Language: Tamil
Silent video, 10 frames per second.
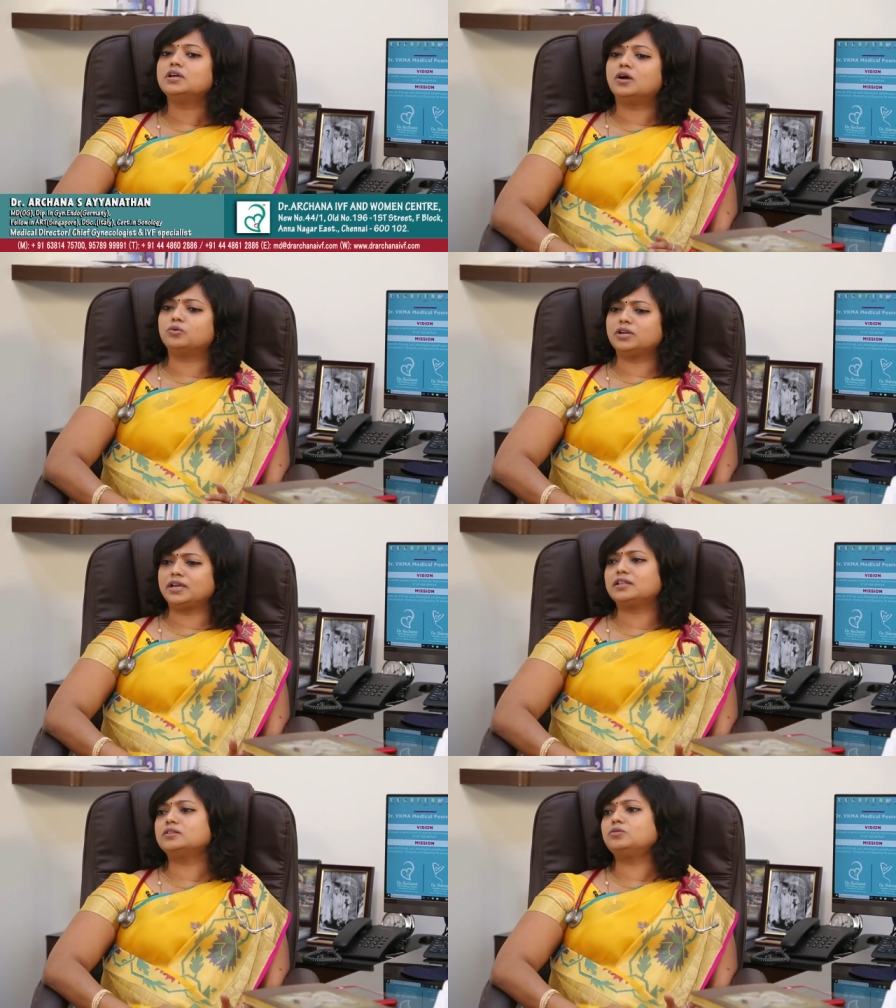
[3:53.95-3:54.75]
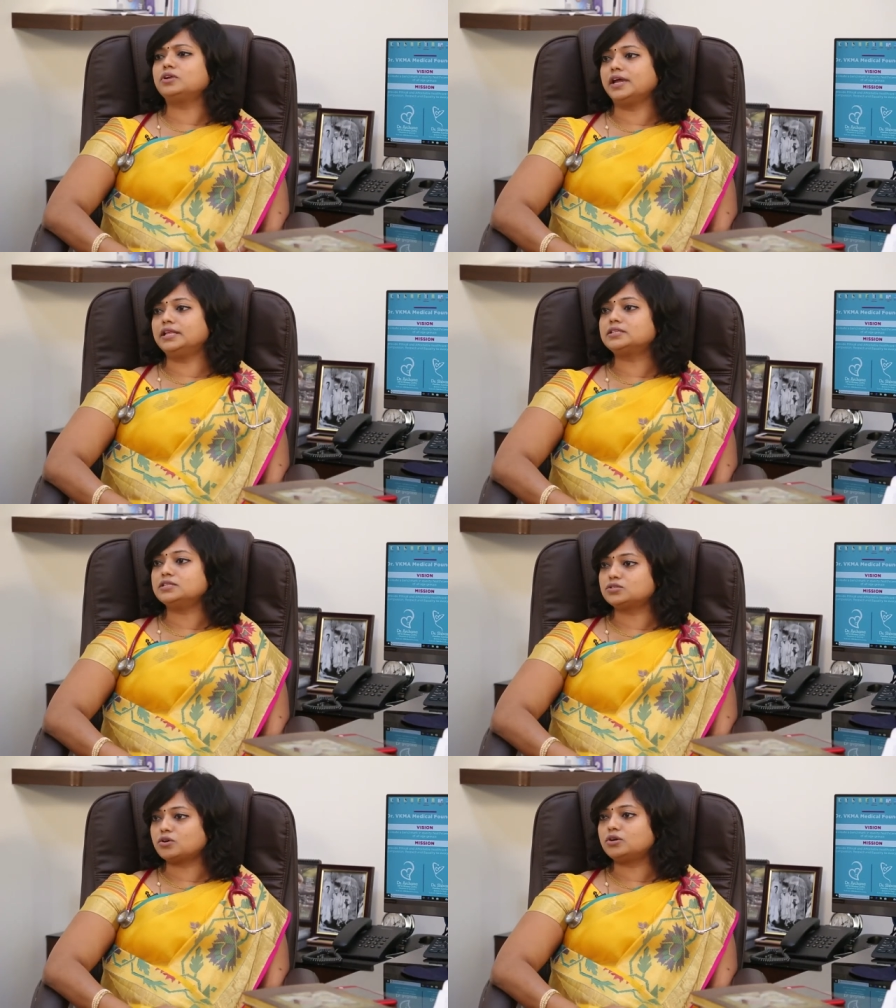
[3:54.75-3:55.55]
அவங்களுக்கு எந்த ஒரு ஹெல்த்
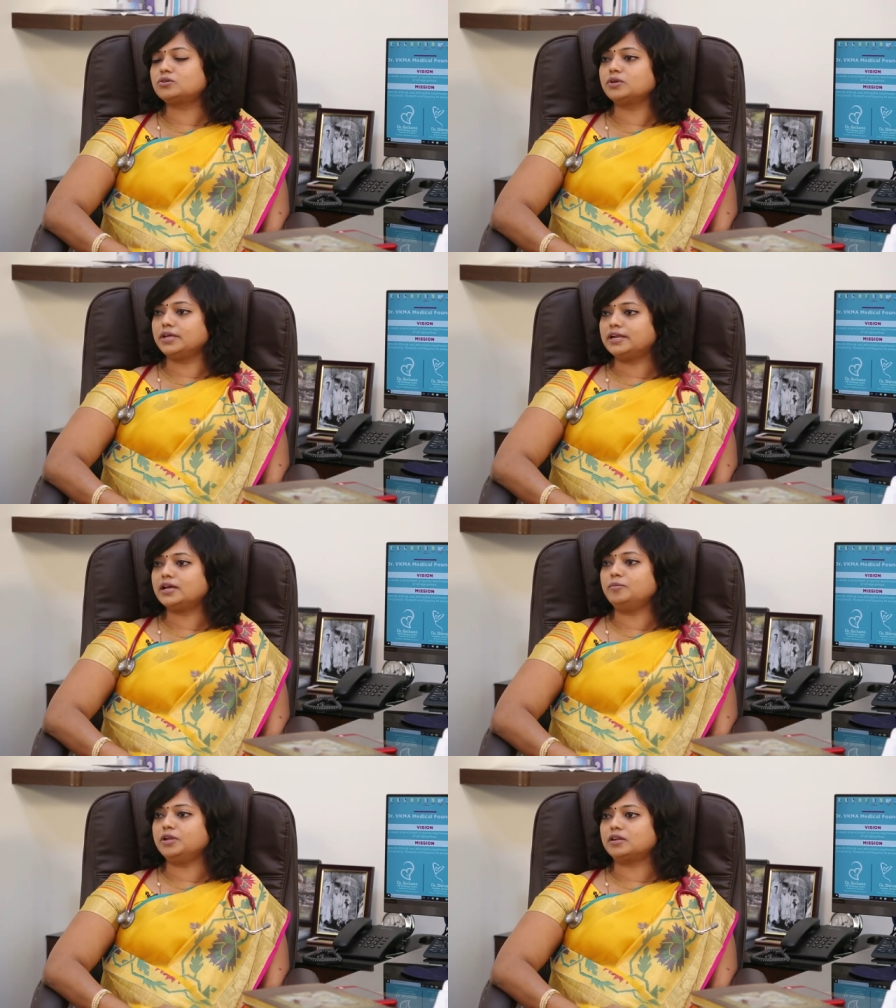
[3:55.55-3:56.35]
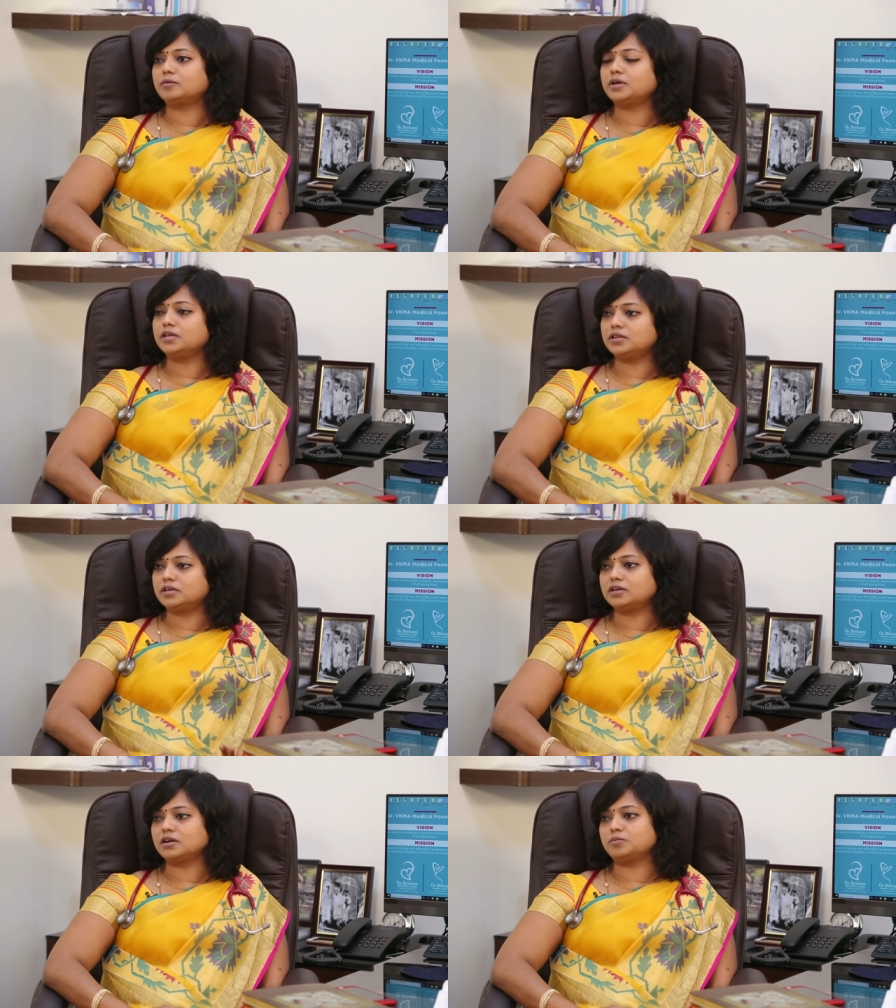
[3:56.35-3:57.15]
டிசார்டரும் இல்லை அப்படின்ற மாதிரி
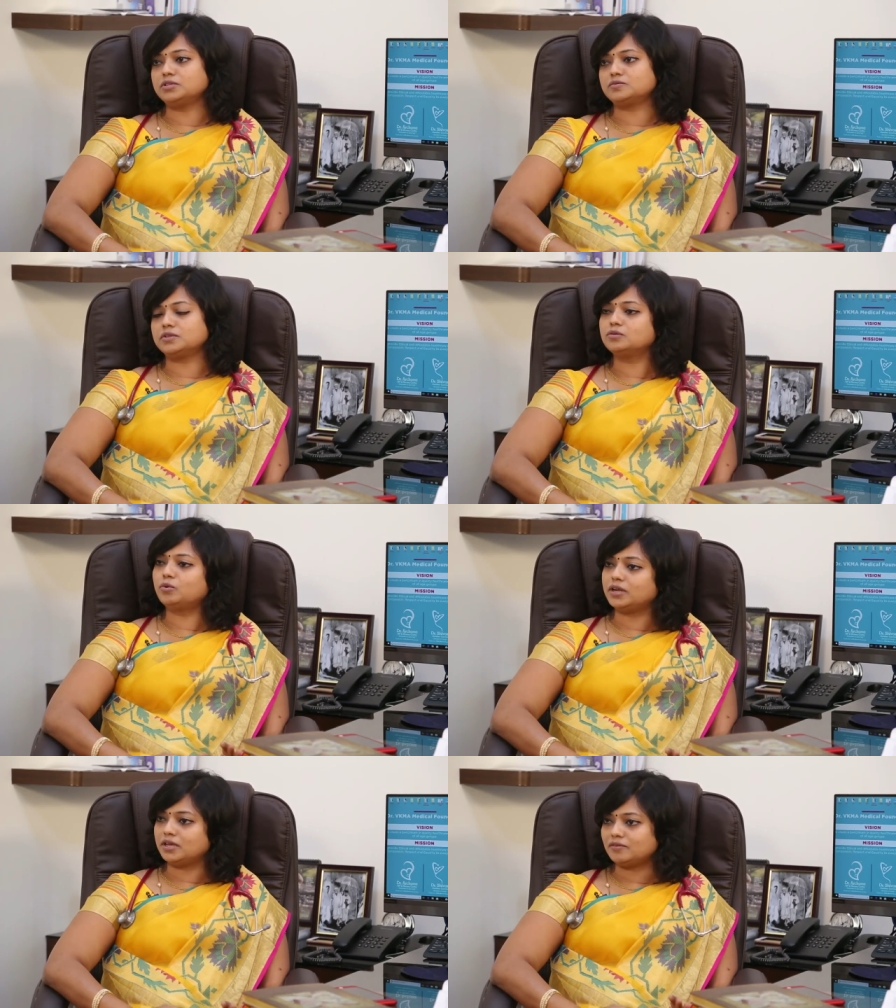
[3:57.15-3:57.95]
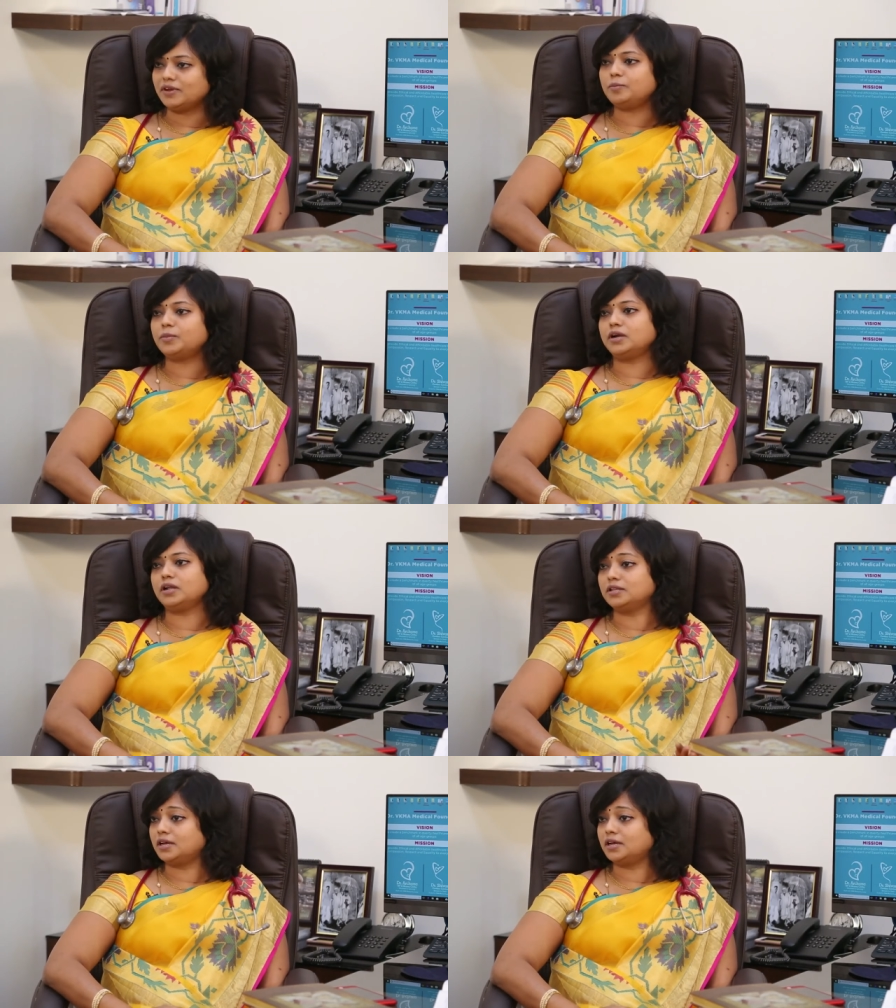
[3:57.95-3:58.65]
இருக்கிற கப்பல்ஸ் வந்து ஒன் இயர் வெயிட் பண்ணலாம்